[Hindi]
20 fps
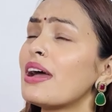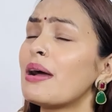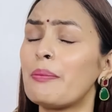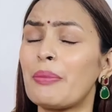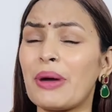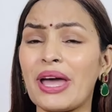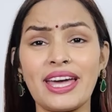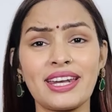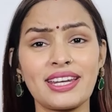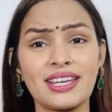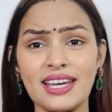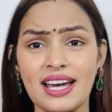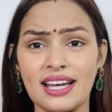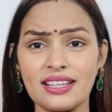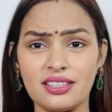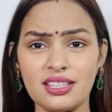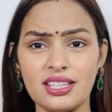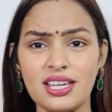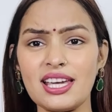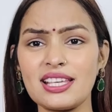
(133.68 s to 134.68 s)
पहन के
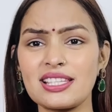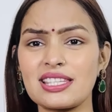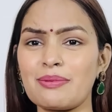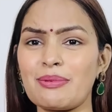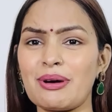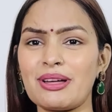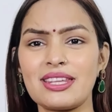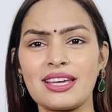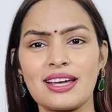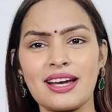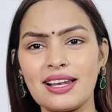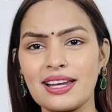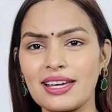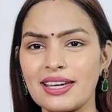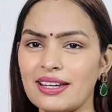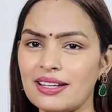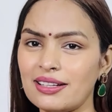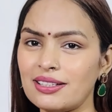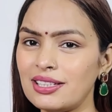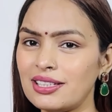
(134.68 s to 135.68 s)
आती हैं इसके बाद निकाल
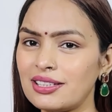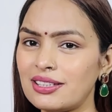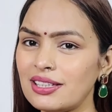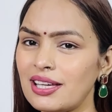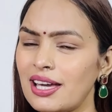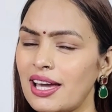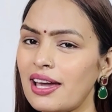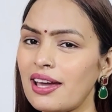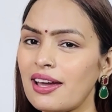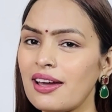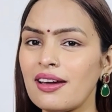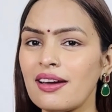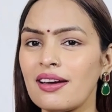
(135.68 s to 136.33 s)
के रख देती हैं